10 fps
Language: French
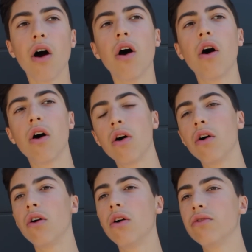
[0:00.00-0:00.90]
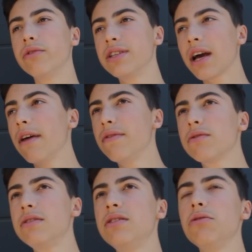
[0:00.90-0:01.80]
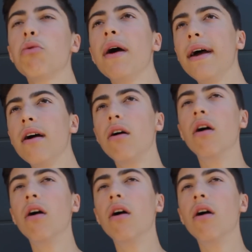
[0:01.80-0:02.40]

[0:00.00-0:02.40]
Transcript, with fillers: euh, de dire à la vidéo City ouais